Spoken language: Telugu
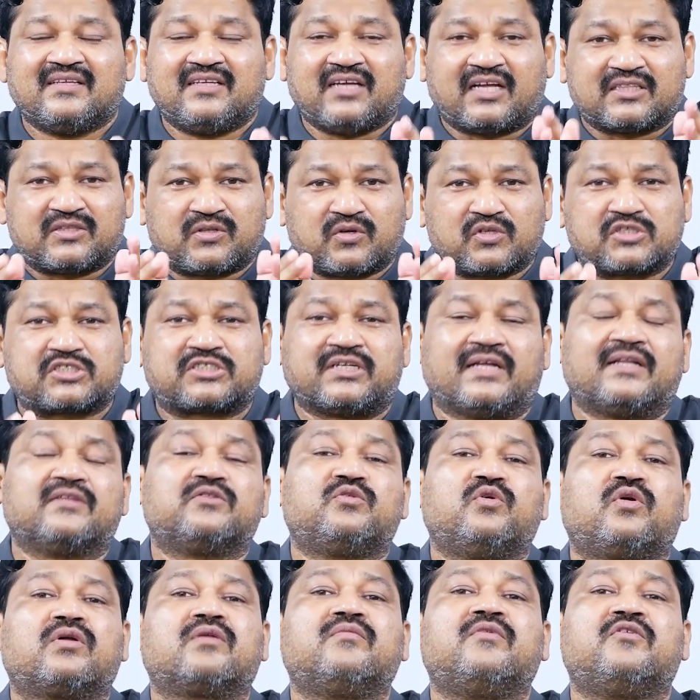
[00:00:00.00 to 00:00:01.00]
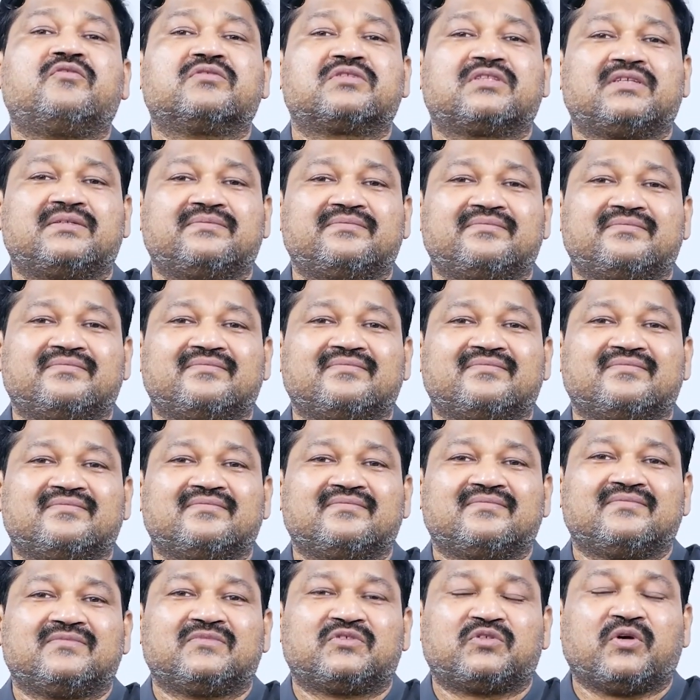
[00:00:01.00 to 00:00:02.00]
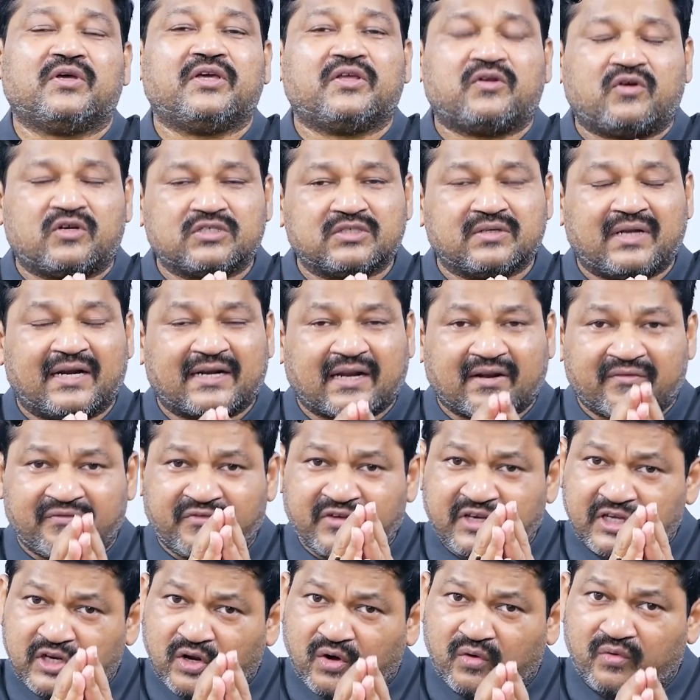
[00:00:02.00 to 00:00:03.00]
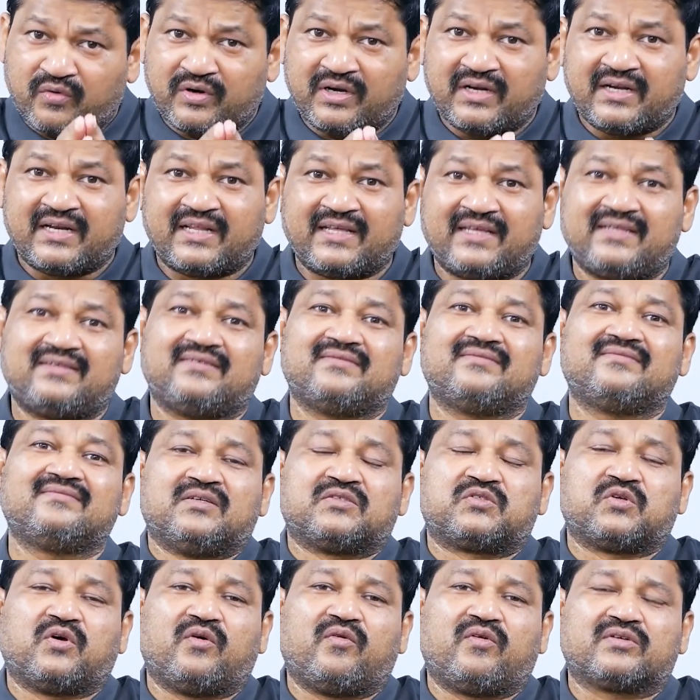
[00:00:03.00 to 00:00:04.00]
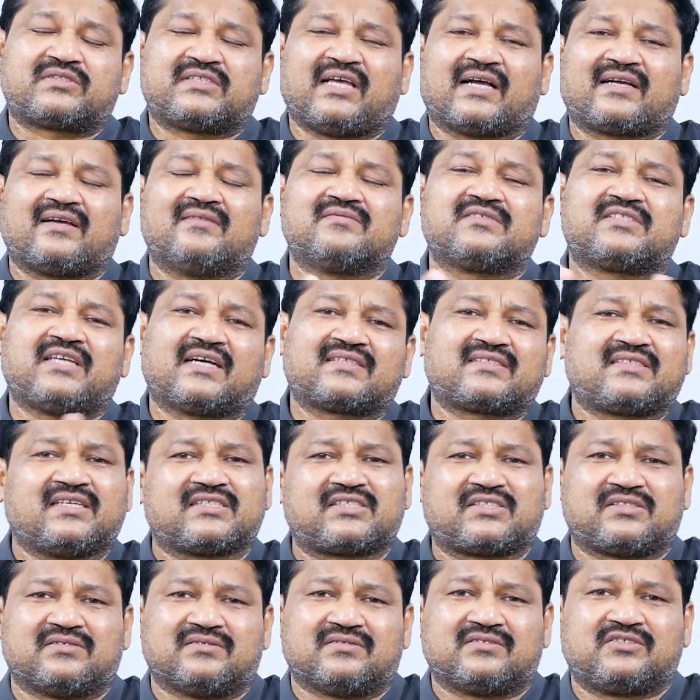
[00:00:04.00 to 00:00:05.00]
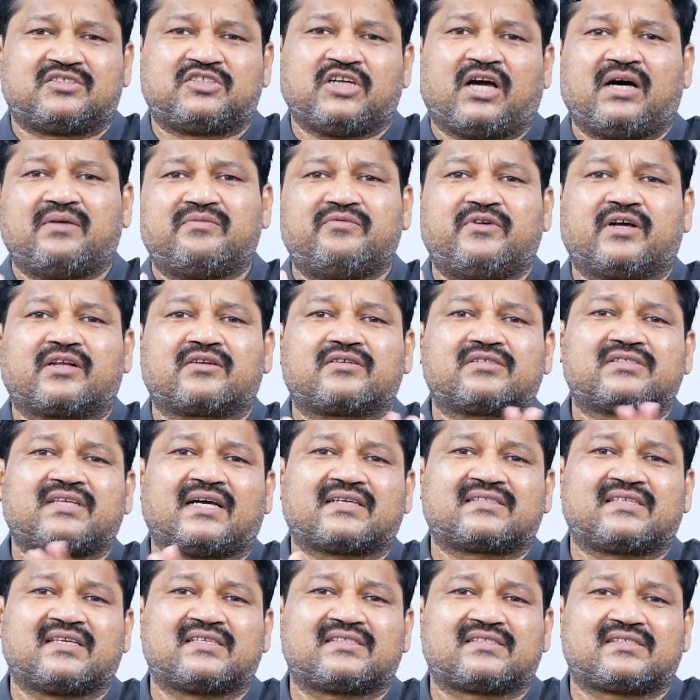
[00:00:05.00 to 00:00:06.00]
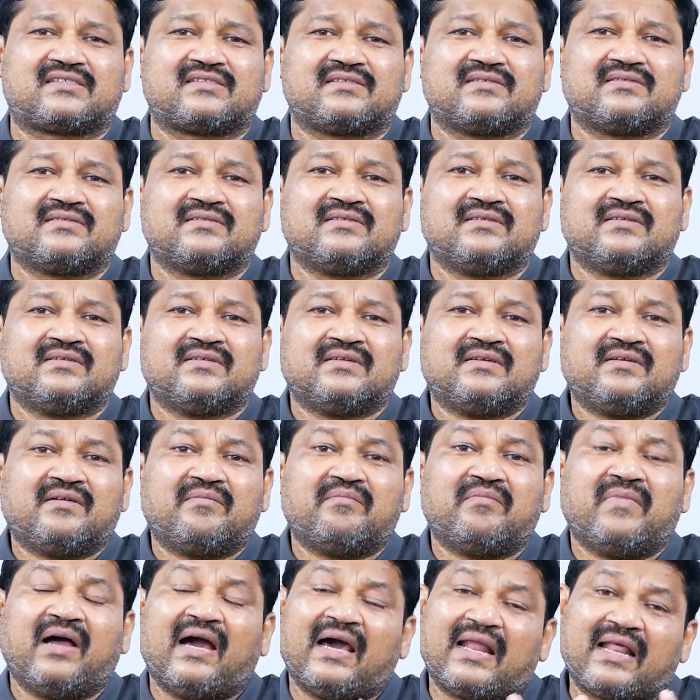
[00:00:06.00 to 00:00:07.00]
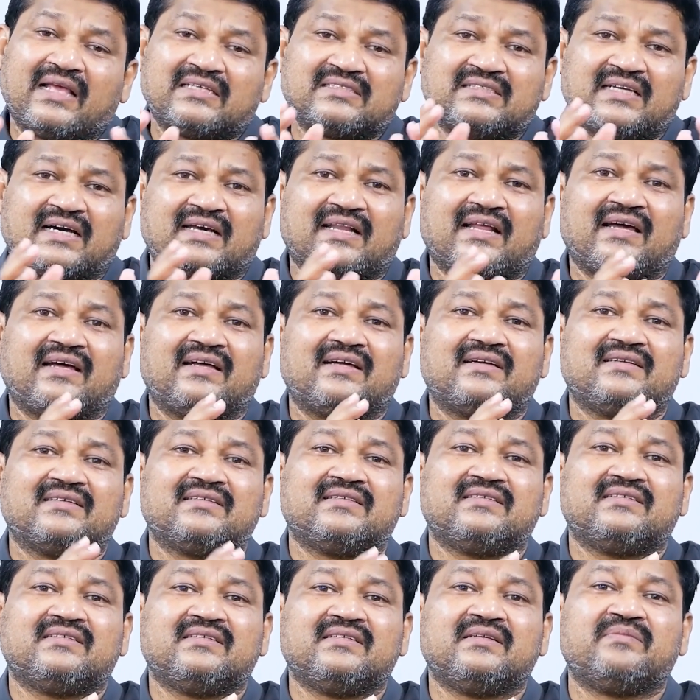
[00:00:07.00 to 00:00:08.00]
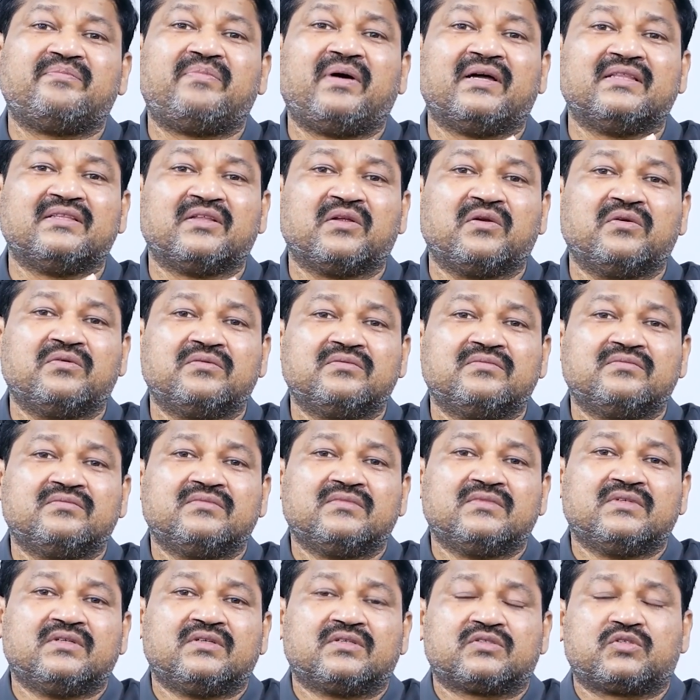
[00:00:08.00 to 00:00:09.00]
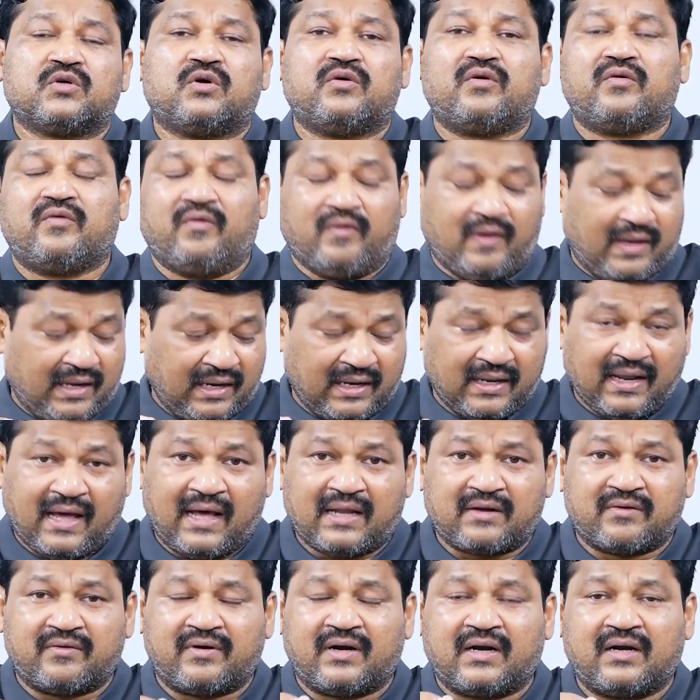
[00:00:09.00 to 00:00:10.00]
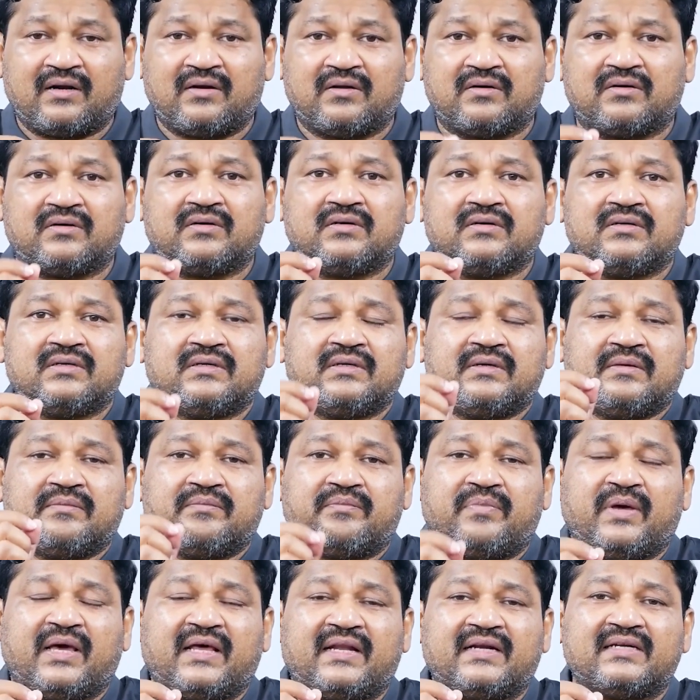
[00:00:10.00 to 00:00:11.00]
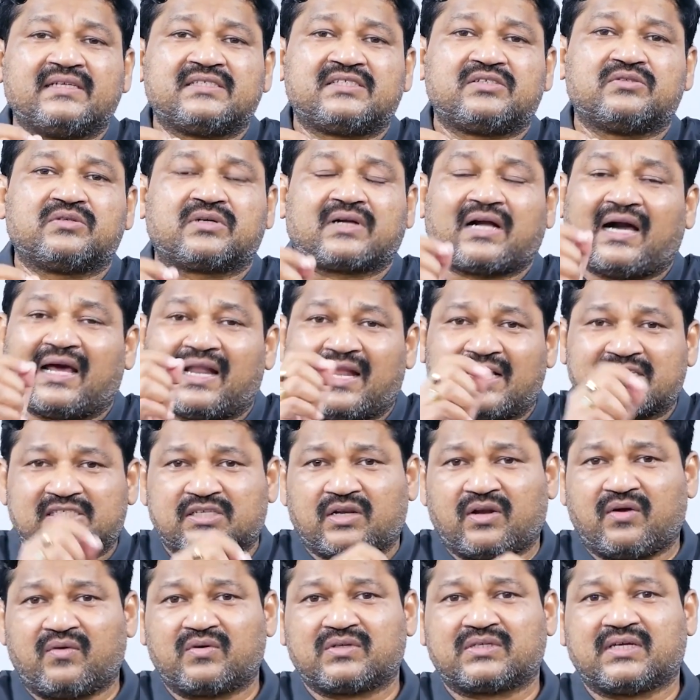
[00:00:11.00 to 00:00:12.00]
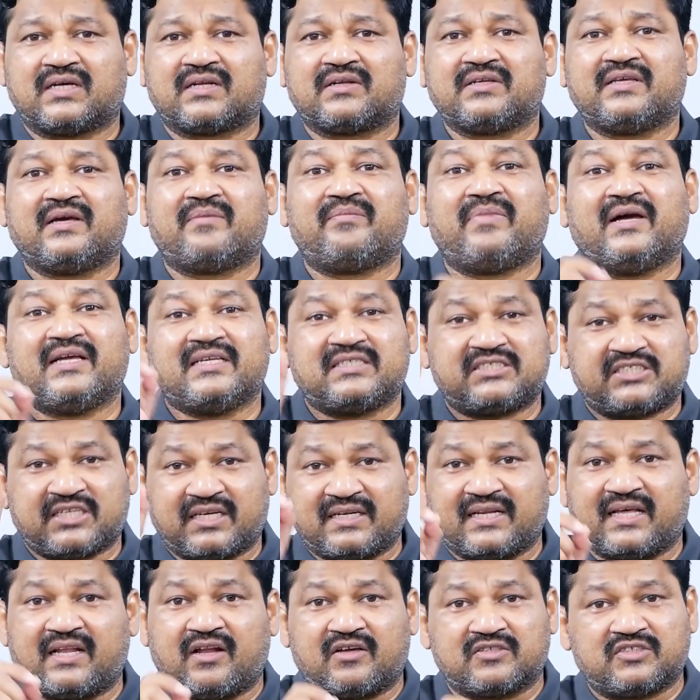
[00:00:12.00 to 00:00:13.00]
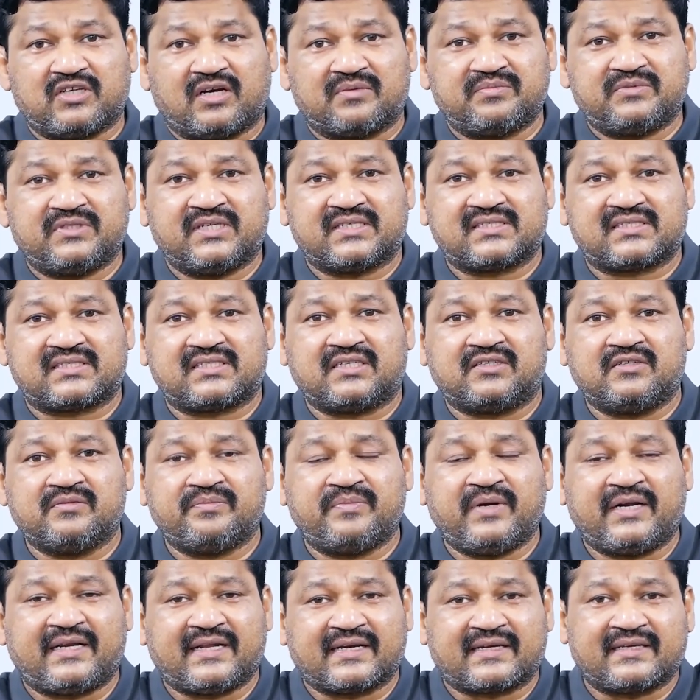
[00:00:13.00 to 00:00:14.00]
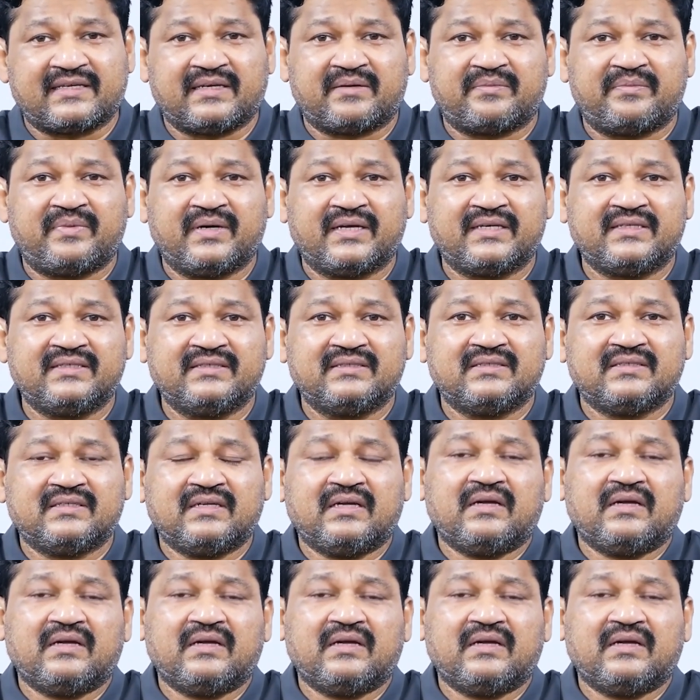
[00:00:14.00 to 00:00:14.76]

ఈ అదృష్టాన్ని దూరం అవుతాం సో ఈరోజు లెటర్ వీలో ఉండి సో సగం సక్సెస్ జాబ్ వరకు సక్సెస్ మ్యారేజ్ దగ్గర ఇబ్బందులు సో వాళ్ళ నాన్న వాళ్ళు పేరెంట్స్ కాలాసులో ఉంటారు ఈ అబ్బాయి చెన్నైలో జాబ్ చేస్తాడు బీటెక్ ఈ అబ్బాయి